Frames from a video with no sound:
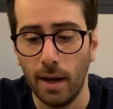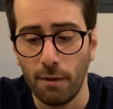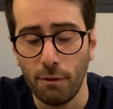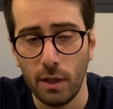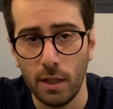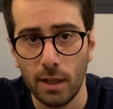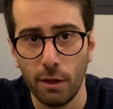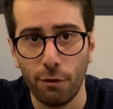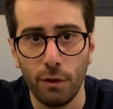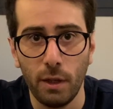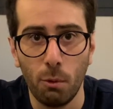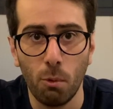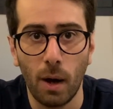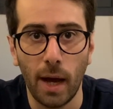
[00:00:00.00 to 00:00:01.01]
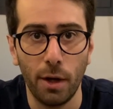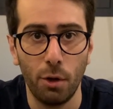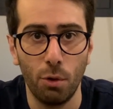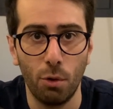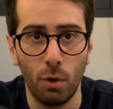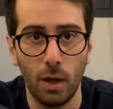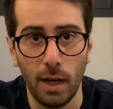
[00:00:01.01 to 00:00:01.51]
la vite fin
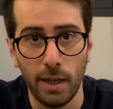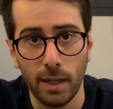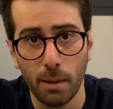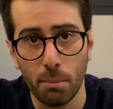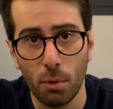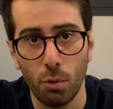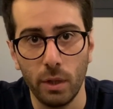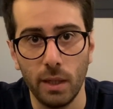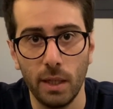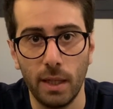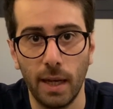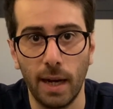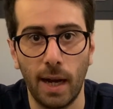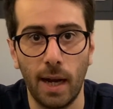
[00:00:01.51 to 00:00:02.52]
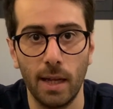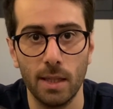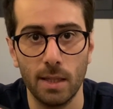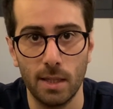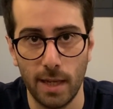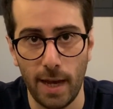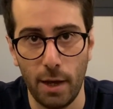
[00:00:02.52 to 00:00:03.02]
quando la linea blu indicherà
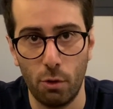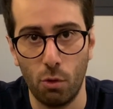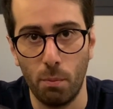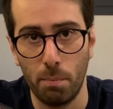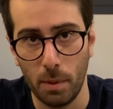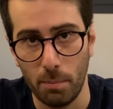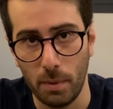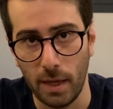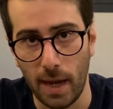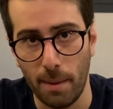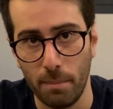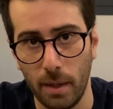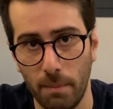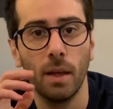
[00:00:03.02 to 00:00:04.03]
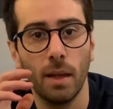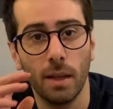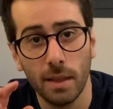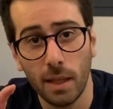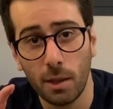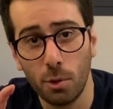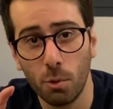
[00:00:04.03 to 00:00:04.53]
0 ppm.
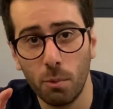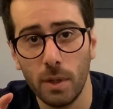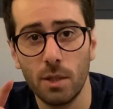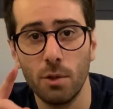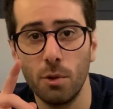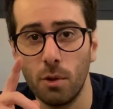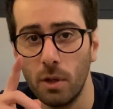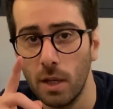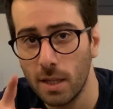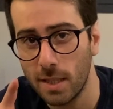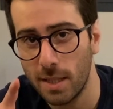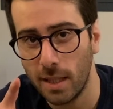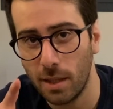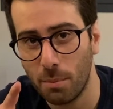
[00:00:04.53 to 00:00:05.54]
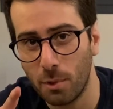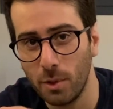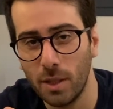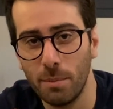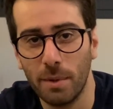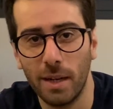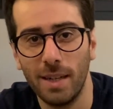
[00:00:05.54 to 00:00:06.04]
Detto questo siete
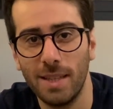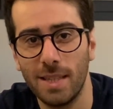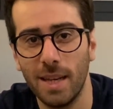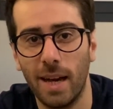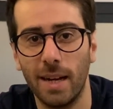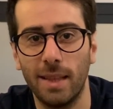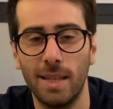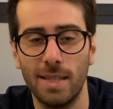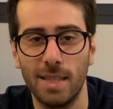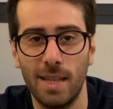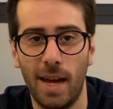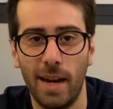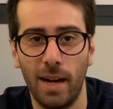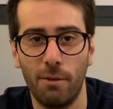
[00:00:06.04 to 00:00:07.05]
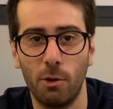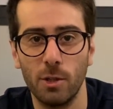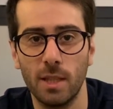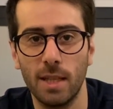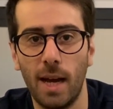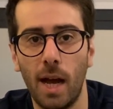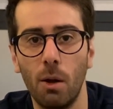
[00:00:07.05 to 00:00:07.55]
pronti per iniziare a testare la
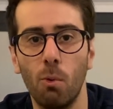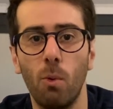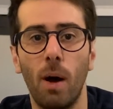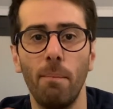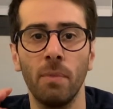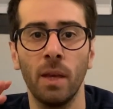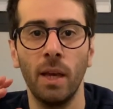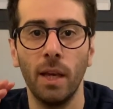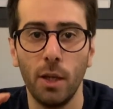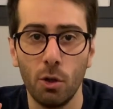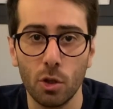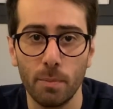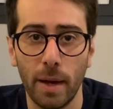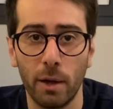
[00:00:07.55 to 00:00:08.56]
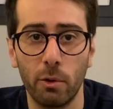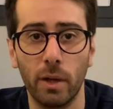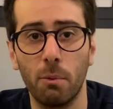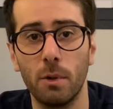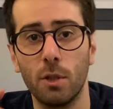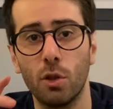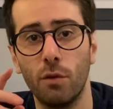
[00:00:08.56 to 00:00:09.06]
vostra acqua? Io spero che
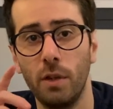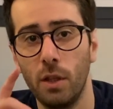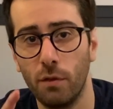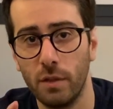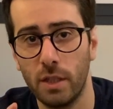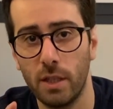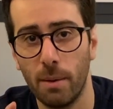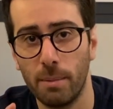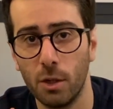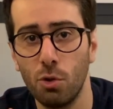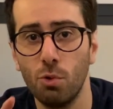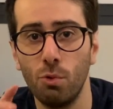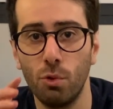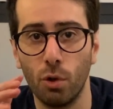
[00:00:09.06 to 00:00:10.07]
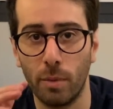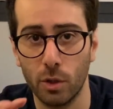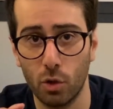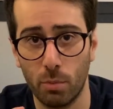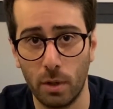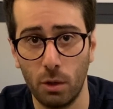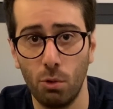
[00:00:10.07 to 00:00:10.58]
questo video vi sia piaciuto ma
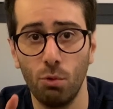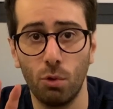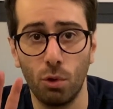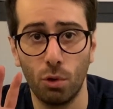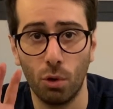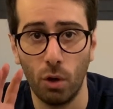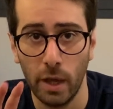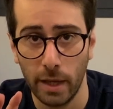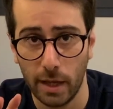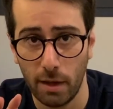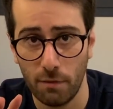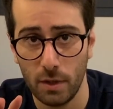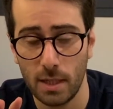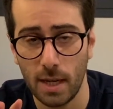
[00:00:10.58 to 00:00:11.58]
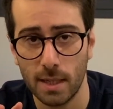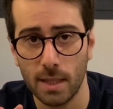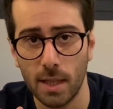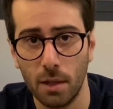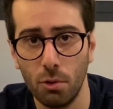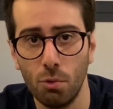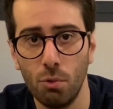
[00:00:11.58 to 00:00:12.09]
soprattutto che vi sia
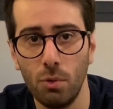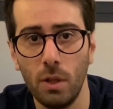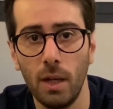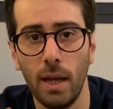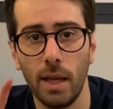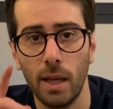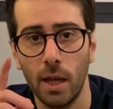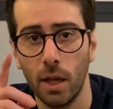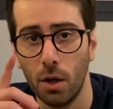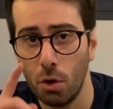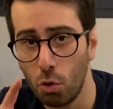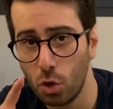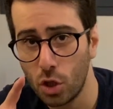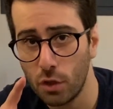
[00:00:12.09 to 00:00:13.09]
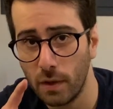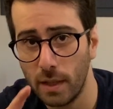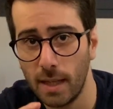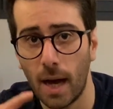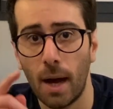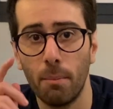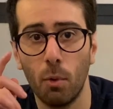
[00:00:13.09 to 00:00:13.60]
stato utile. Noi ci
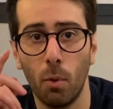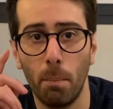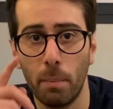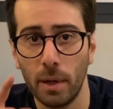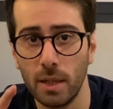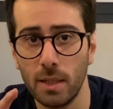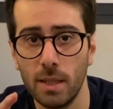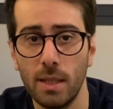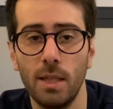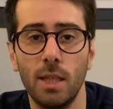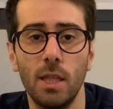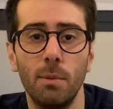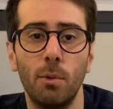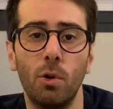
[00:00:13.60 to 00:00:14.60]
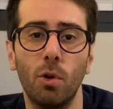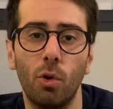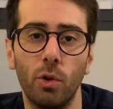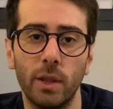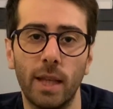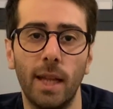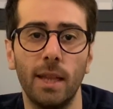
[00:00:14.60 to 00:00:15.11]
vediamo prestissimo
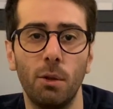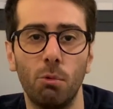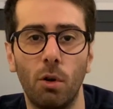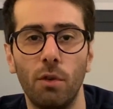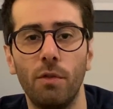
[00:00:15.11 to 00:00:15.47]
con tanti nuovi